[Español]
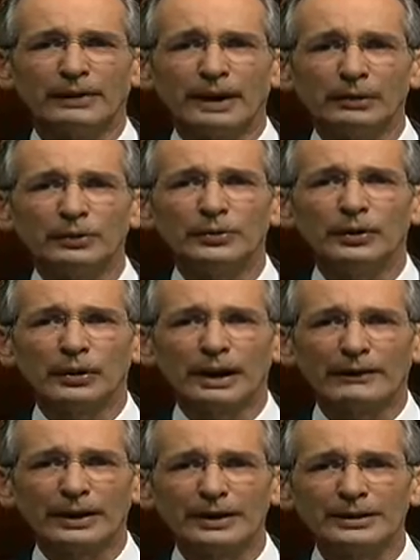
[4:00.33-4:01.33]
Facundo
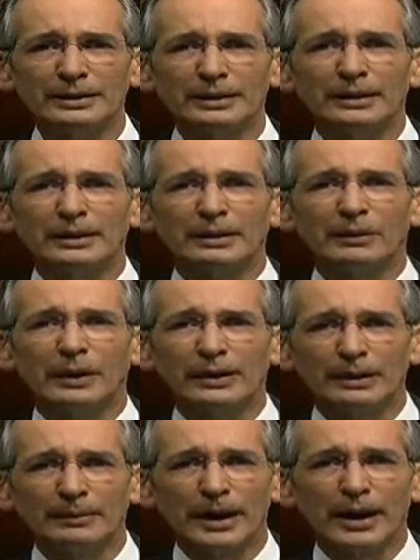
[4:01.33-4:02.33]
Cabral,
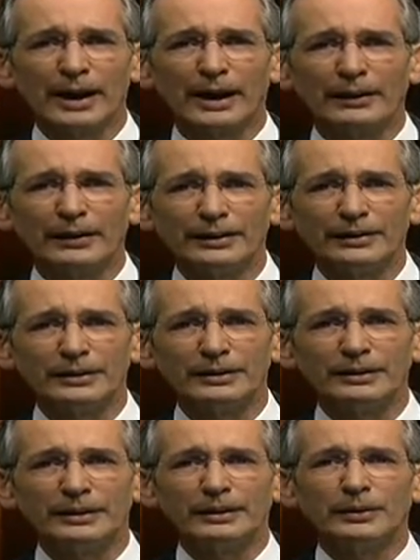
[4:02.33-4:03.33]
Guatemala
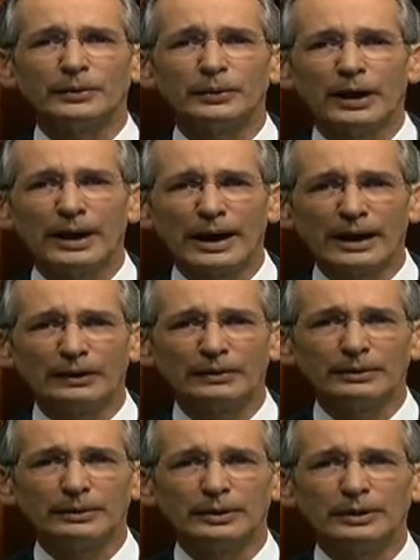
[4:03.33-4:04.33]
agradece tu
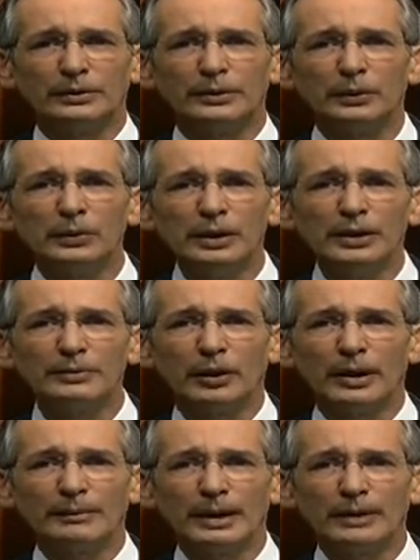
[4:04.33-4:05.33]
legado y tu
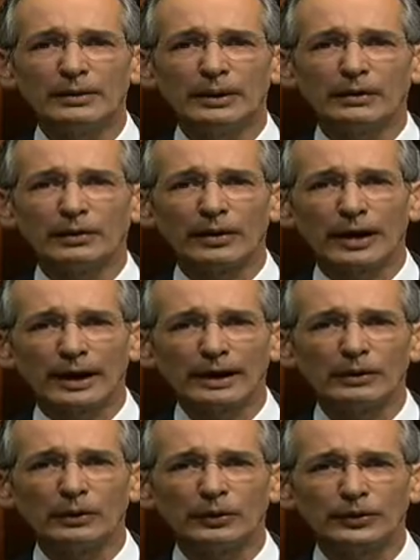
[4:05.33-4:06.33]
último llamado
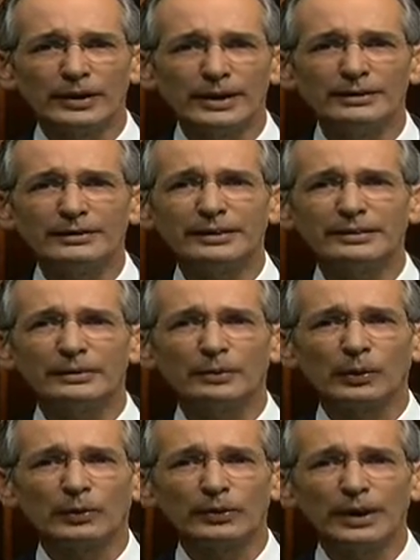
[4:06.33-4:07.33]
encontrará conciencias y
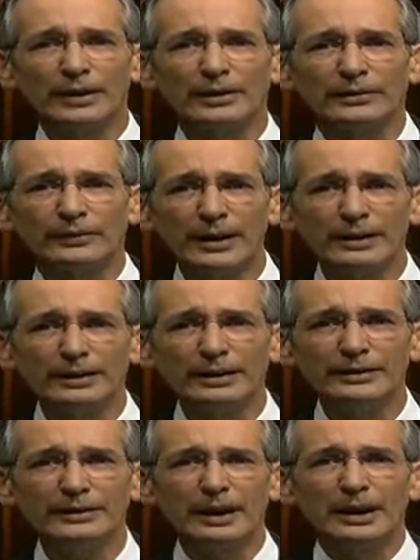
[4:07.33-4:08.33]
voluntades
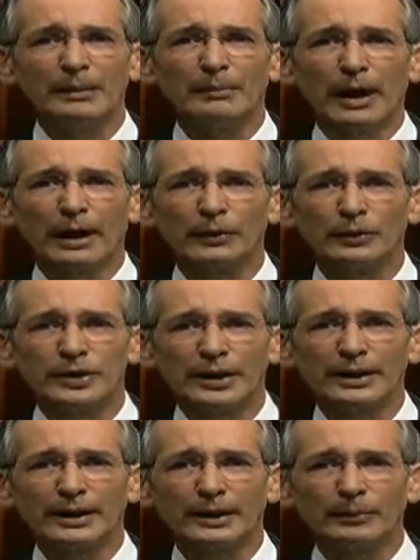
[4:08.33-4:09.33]
fértiles para
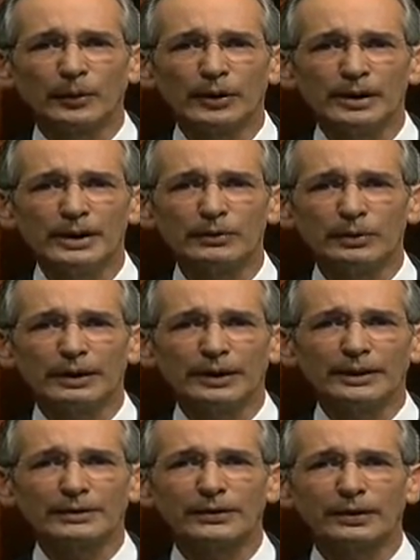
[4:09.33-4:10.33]
luchar en armonía y
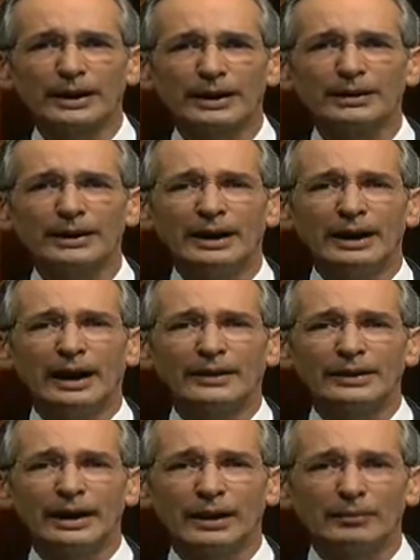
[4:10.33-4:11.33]
unidad nacional
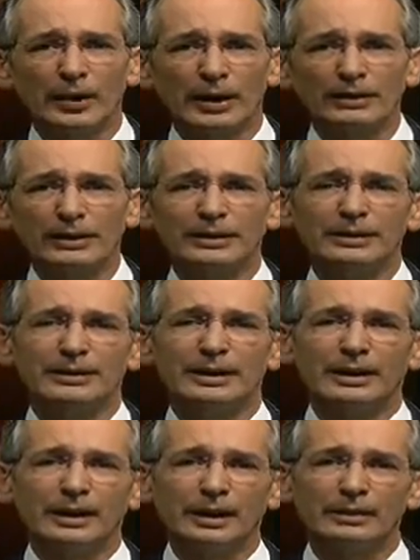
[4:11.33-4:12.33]
ante la muerte
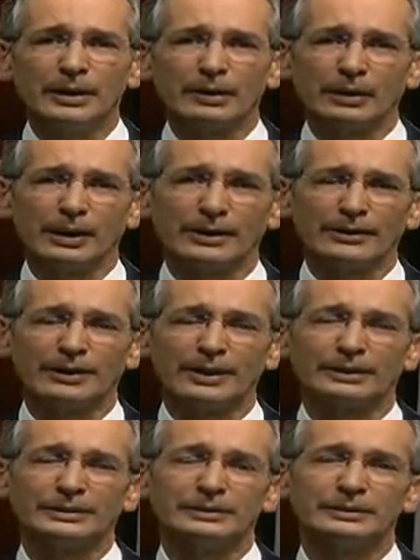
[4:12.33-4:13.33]
y el crimen
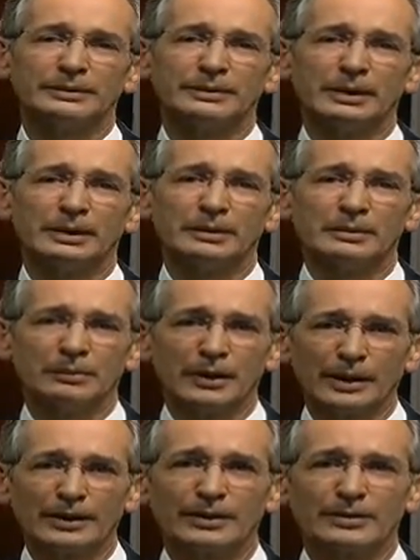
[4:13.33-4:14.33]
organizado.
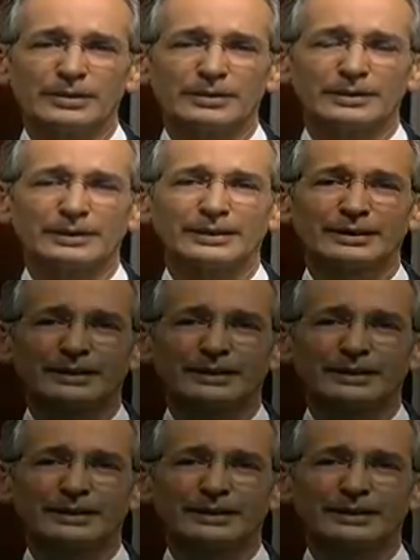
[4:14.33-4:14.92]
Buenas noches.